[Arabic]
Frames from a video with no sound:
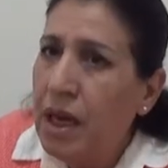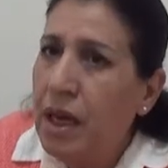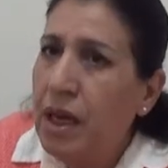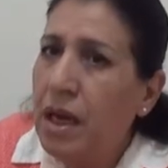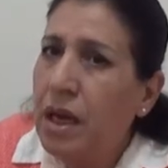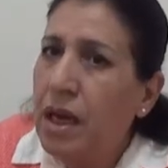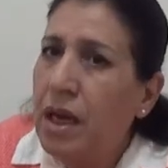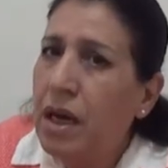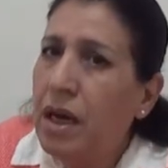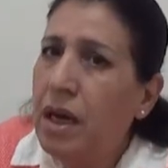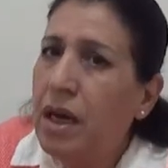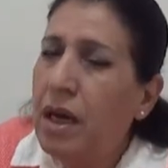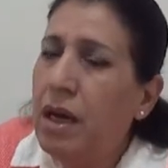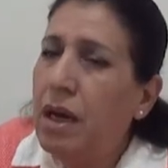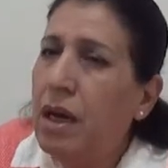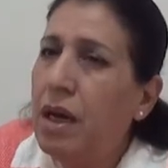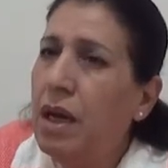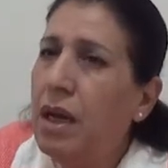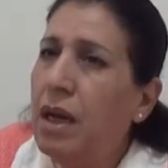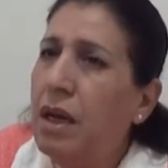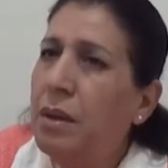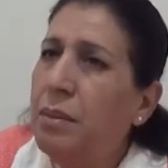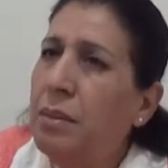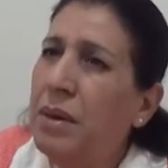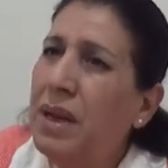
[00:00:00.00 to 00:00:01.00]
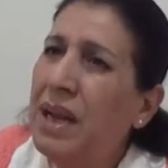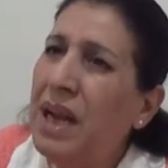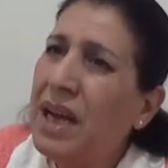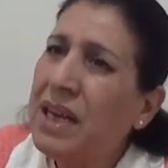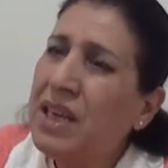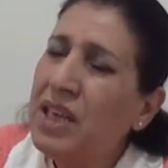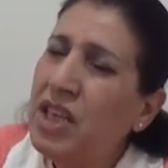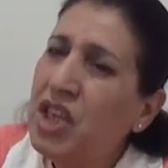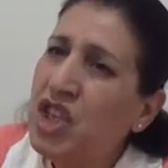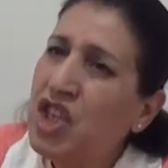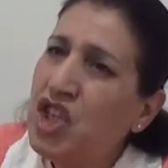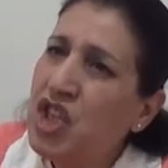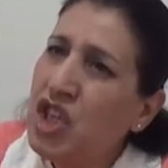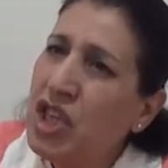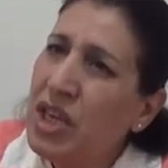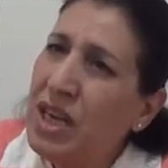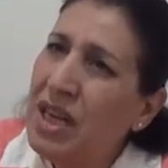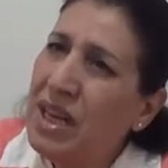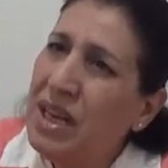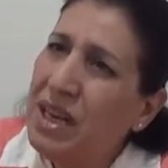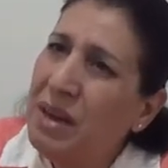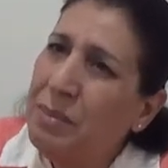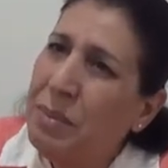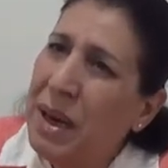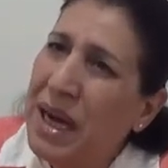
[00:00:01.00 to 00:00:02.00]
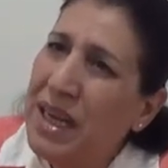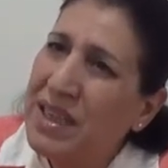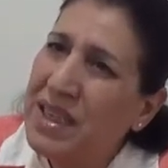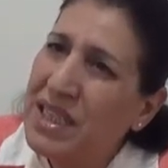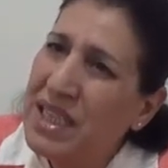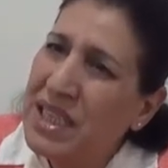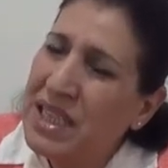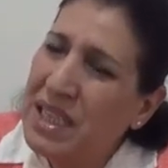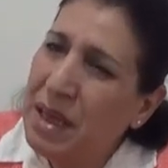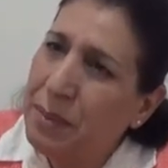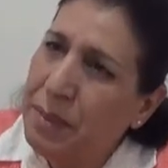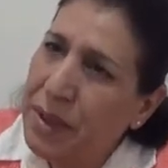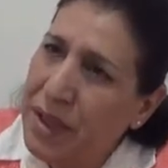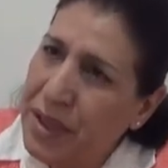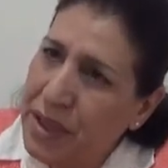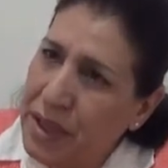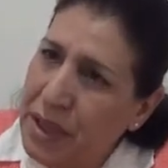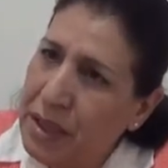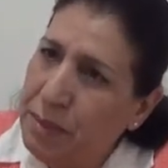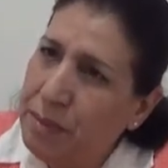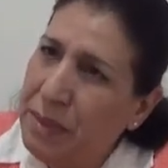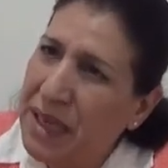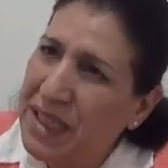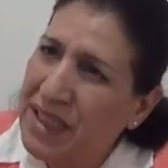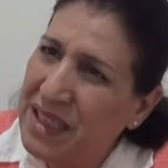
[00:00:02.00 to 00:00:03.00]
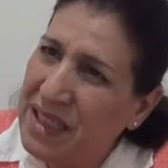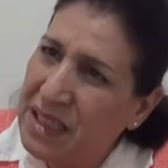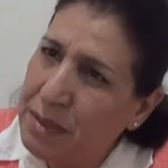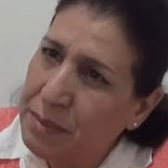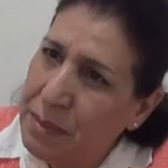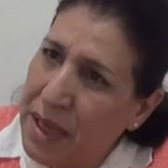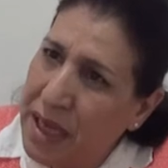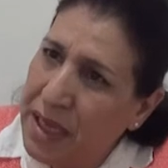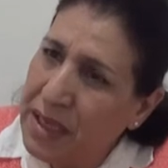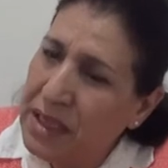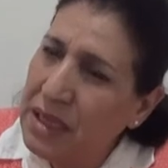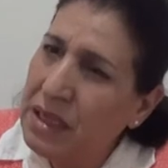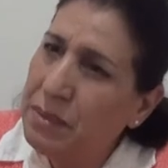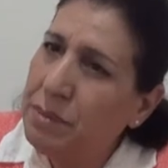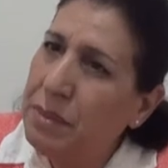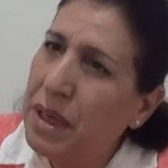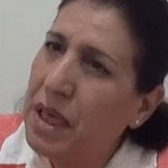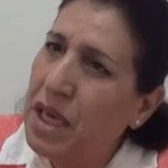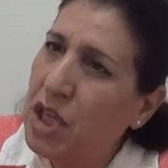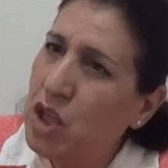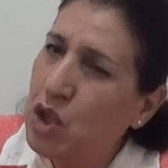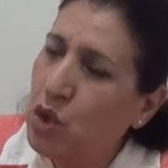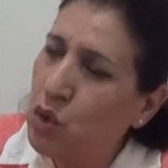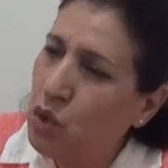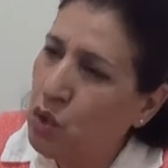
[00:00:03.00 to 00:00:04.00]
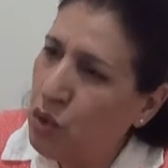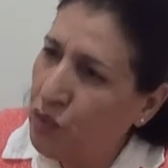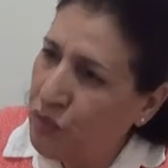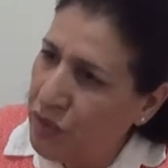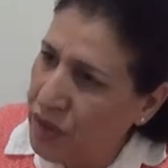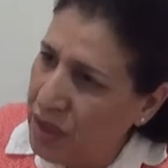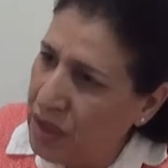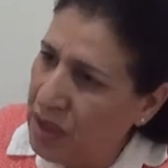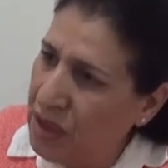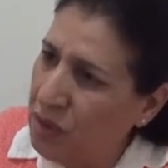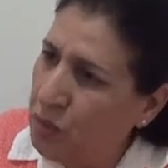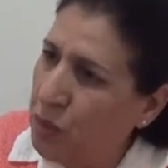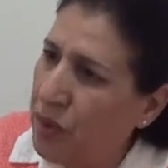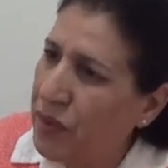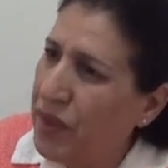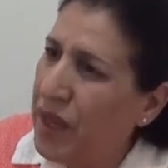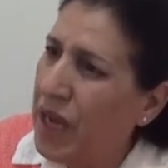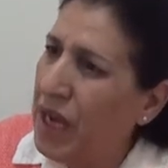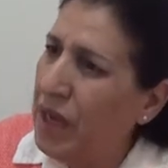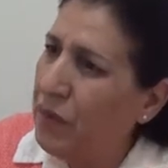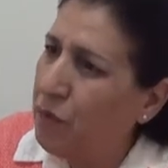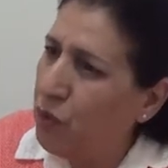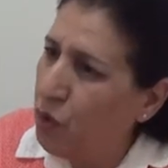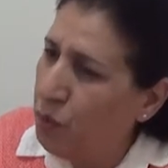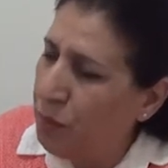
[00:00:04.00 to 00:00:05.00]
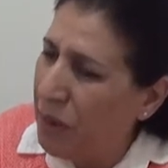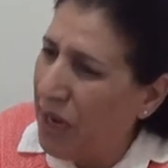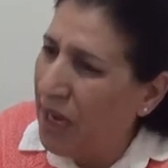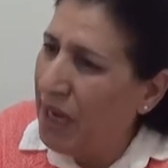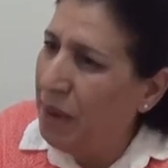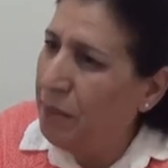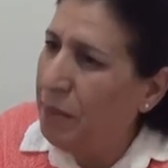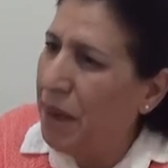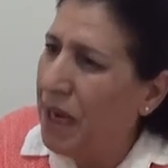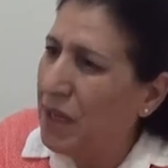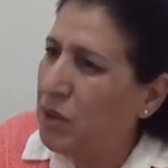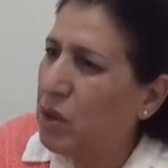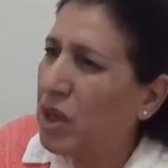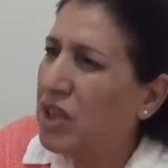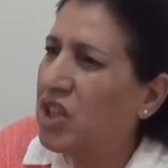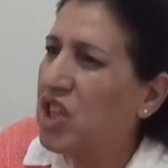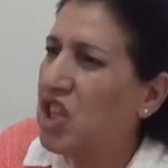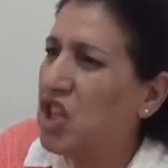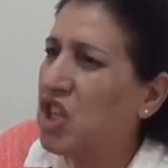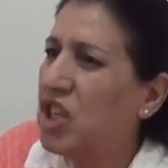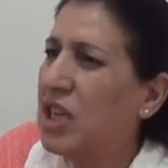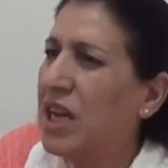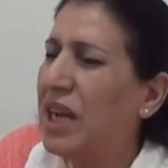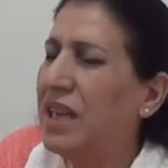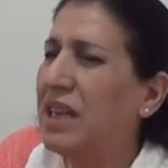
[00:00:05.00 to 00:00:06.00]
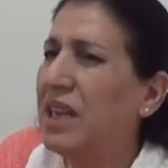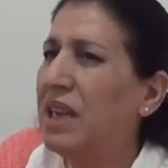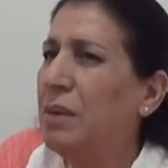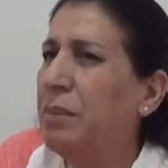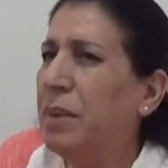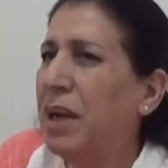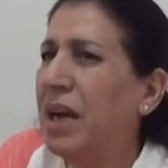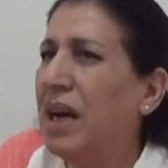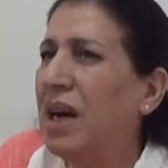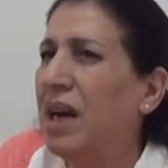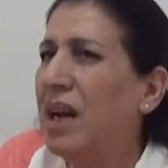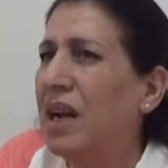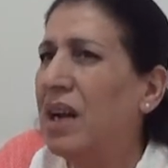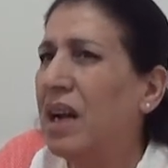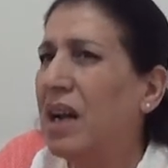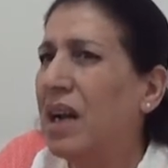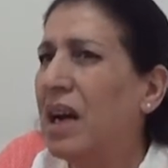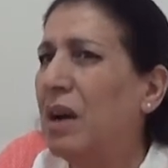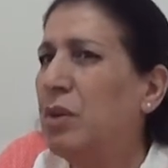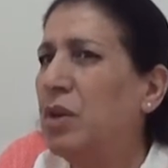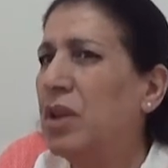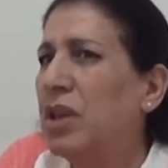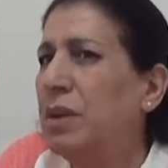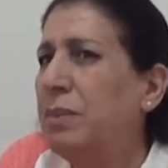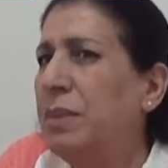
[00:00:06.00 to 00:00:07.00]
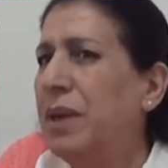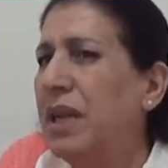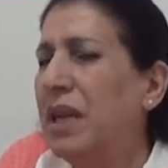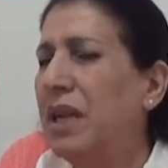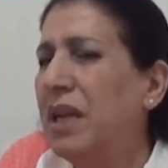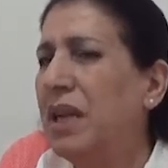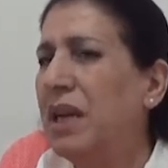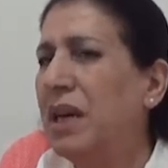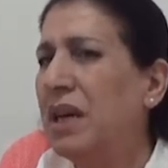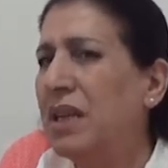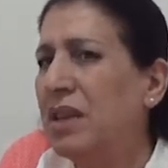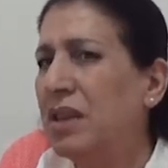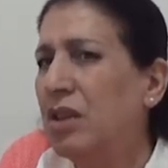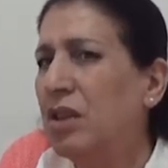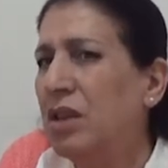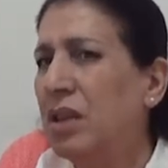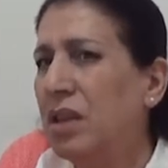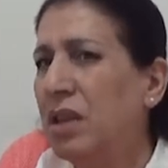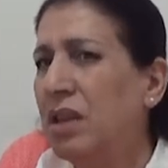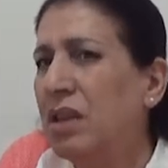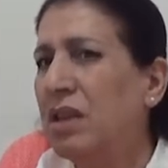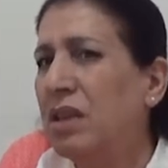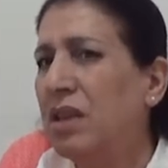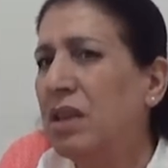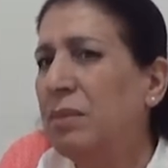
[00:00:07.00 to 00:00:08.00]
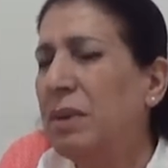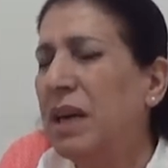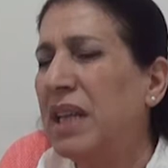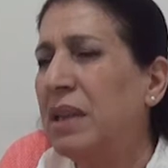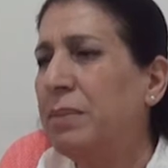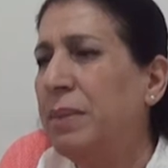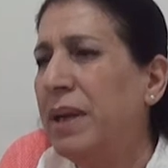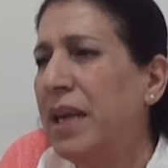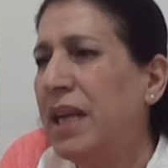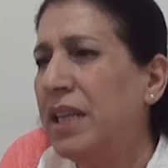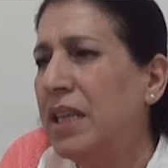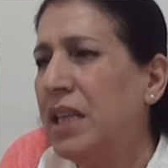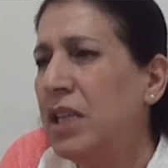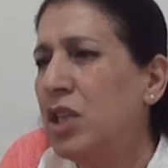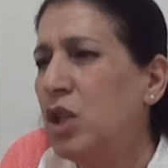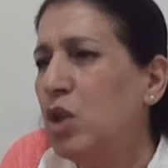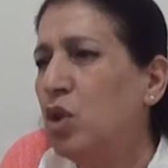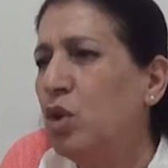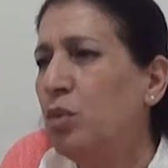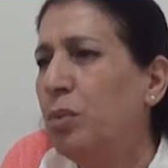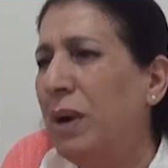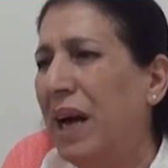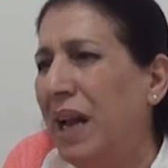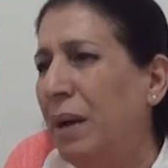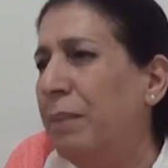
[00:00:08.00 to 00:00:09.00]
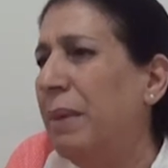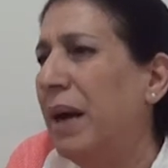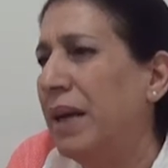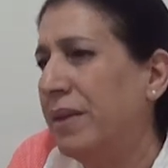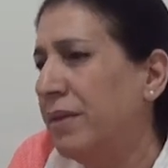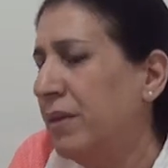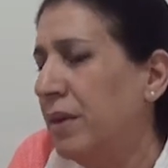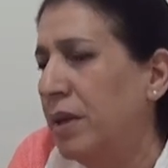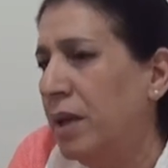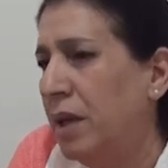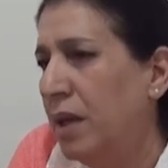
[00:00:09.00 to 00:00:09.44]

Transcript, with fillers: آه، لكن الجيل بعد السبعين بعد الثمانين بلش انه في وظائف ومعلمات اكثر شيء كانت المراه الرقاويه تميل تبعث بناتها يصيروا معلمات